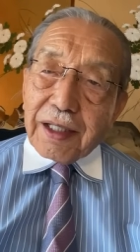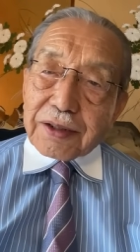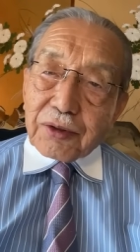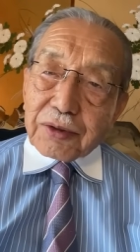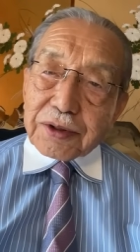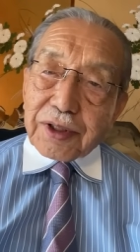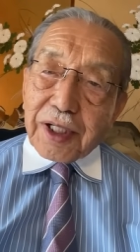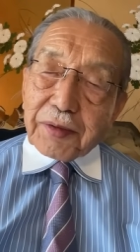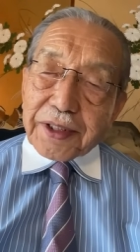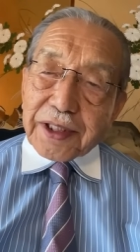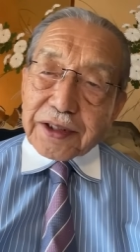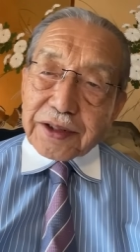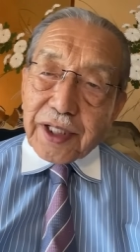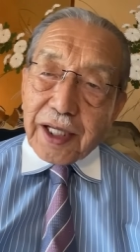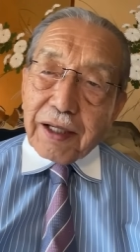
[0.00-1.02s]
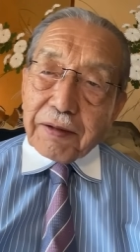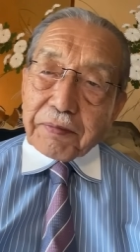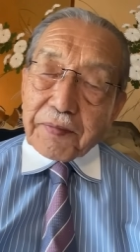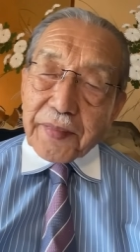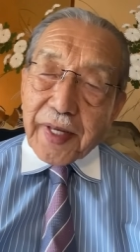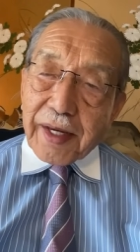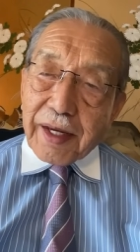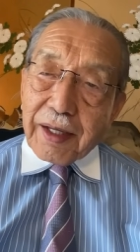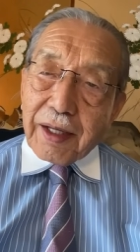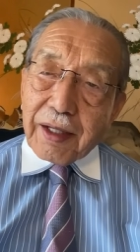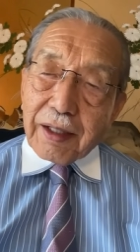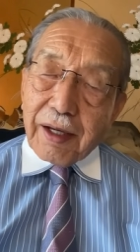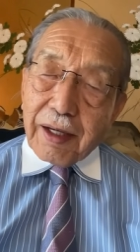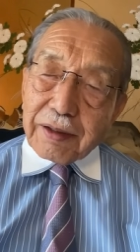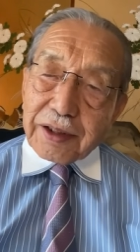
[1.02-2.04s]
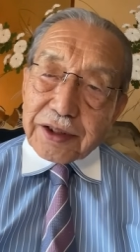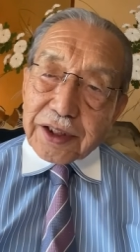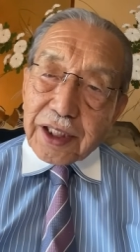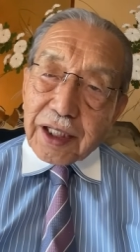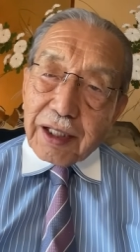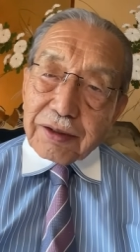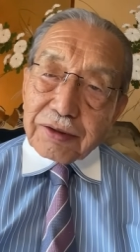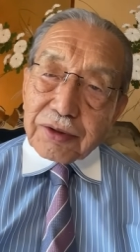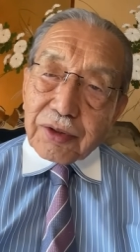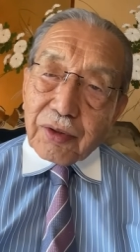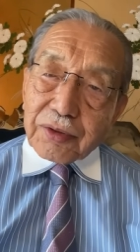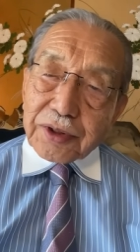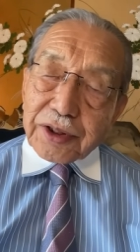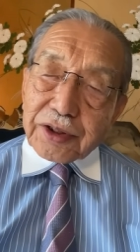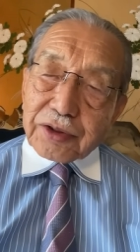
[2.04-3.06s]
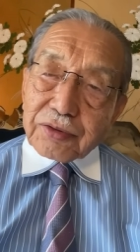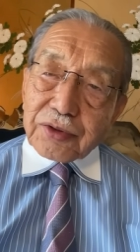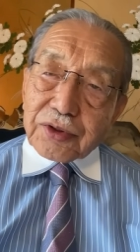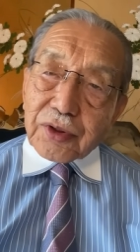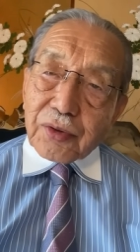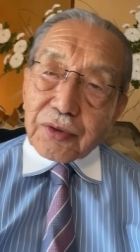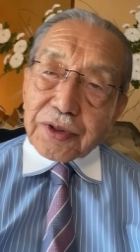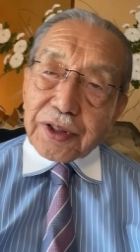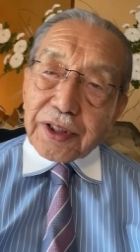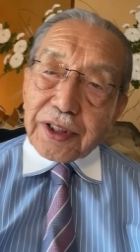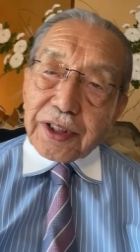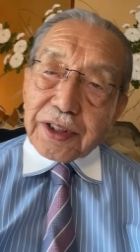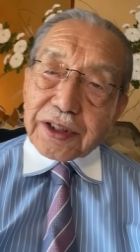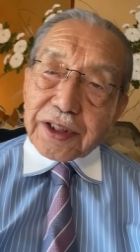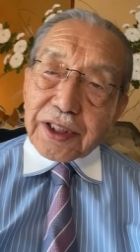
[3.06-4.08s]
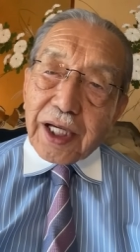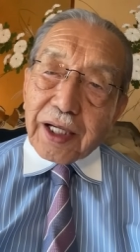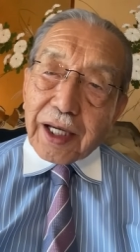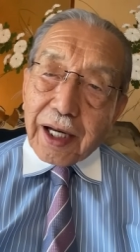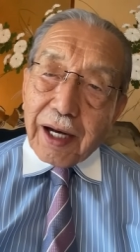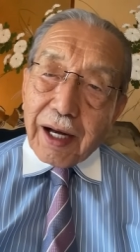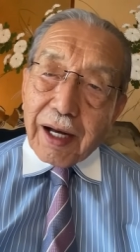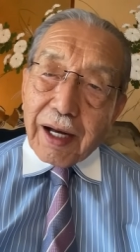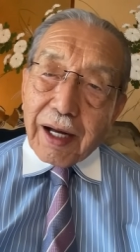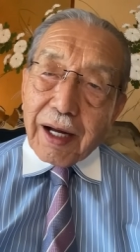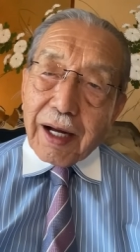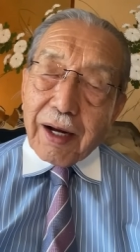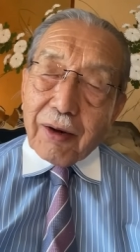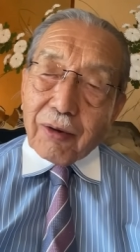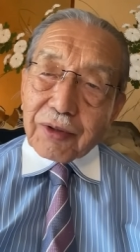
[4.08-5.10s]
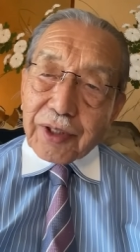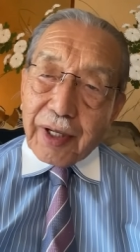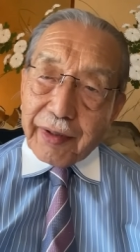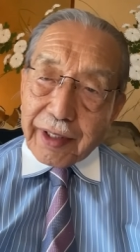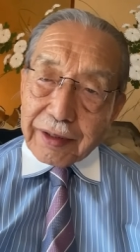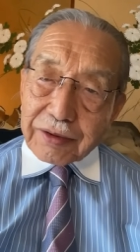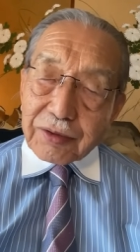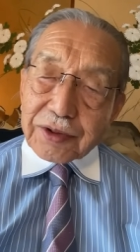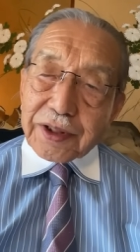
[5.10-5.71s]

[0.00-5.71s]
そうすればですね、日銀が言うように順調に賃上げが行われると、